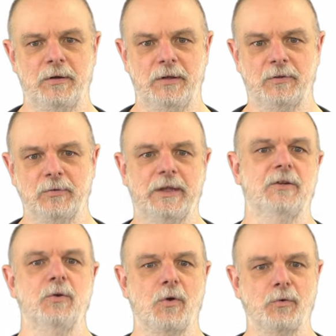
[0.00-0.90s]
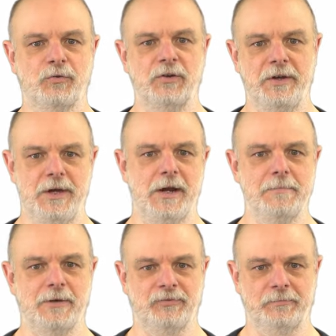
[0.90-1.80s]
えっと、リンクのコストになり
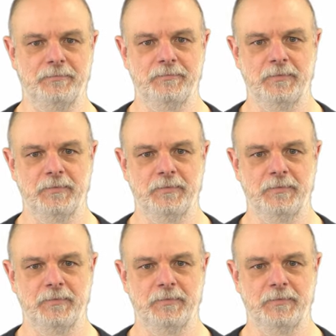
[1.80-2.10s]
ます。